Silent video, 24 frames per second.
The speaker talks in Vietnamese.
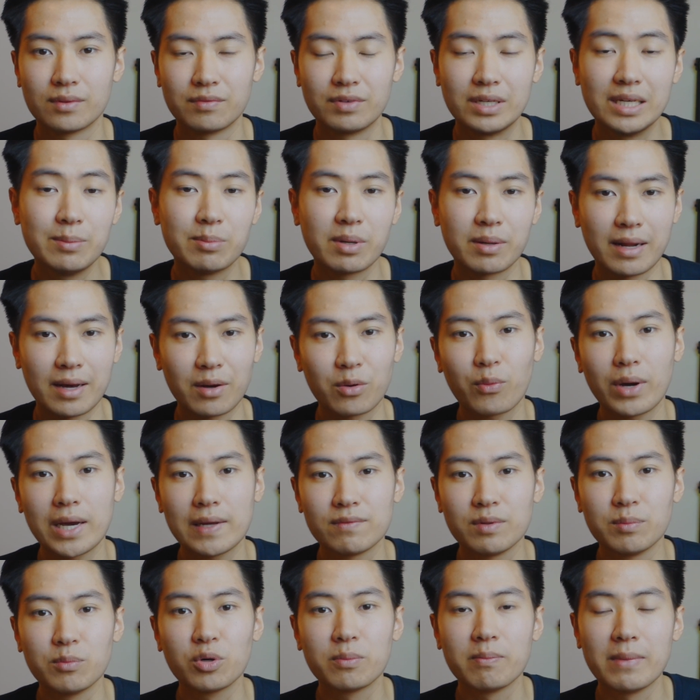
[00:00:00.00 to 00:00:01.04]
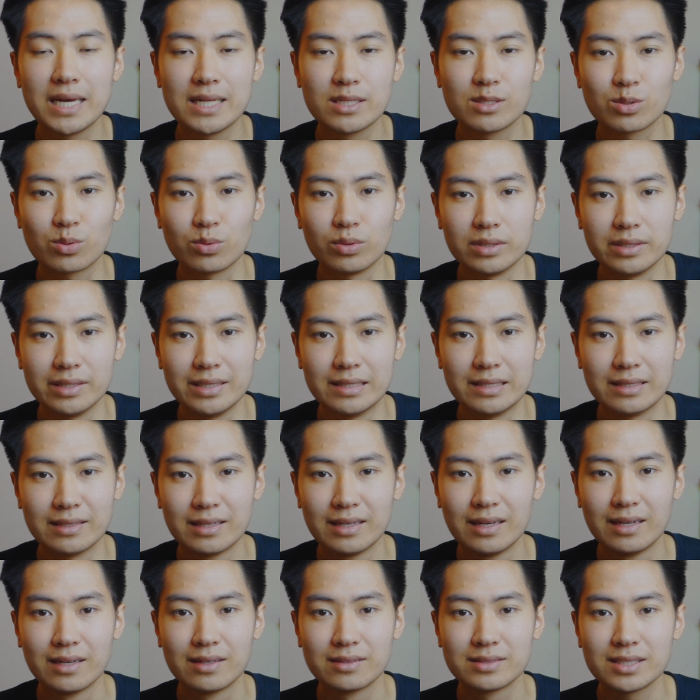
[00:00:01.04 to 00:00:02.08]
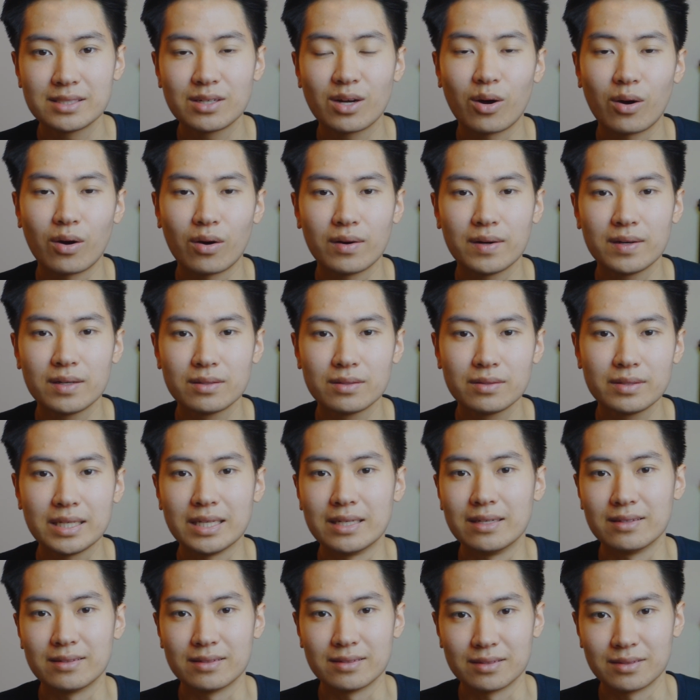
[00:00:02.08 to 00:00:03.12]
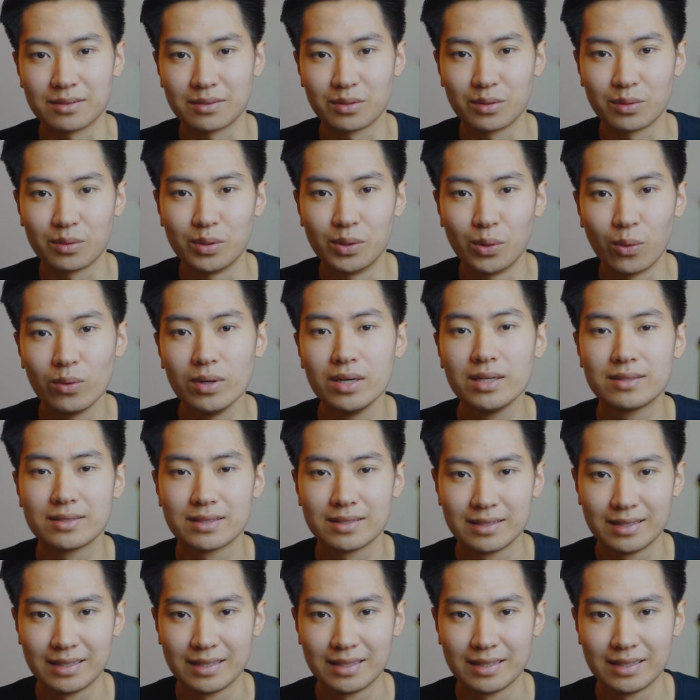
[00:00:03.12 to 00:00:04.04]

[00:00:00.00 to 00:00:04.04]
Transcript: Khi mà đã quen với một bên rồi thì rất khó để nỗ lực